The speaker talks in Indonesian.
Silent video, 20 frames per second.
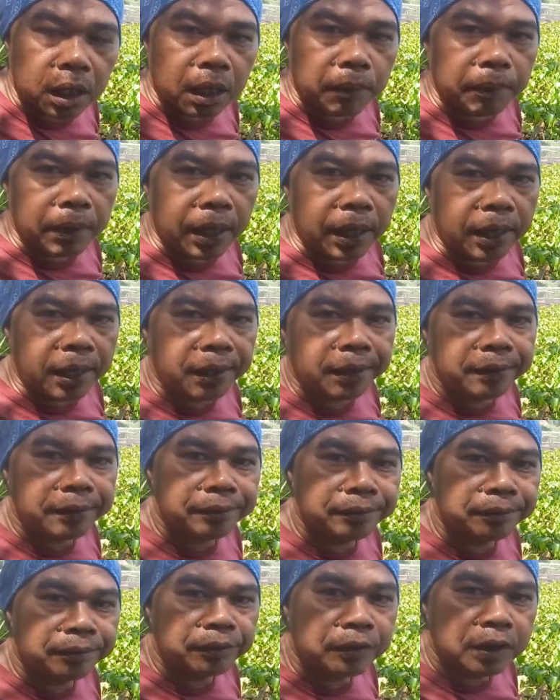apa
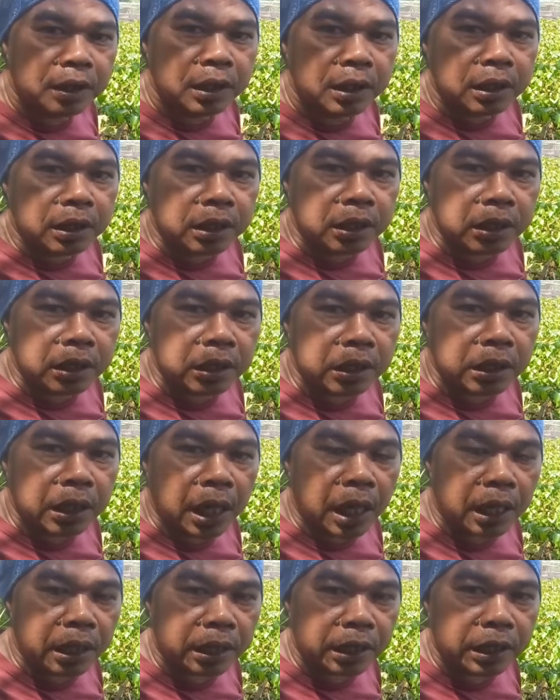di
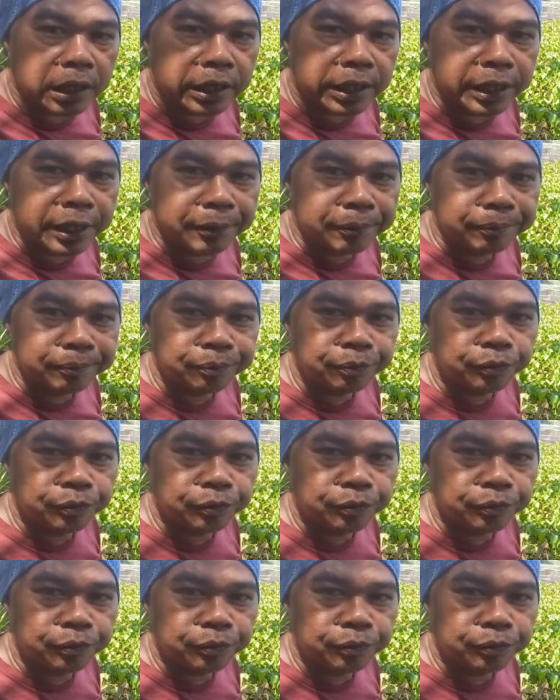hari ini.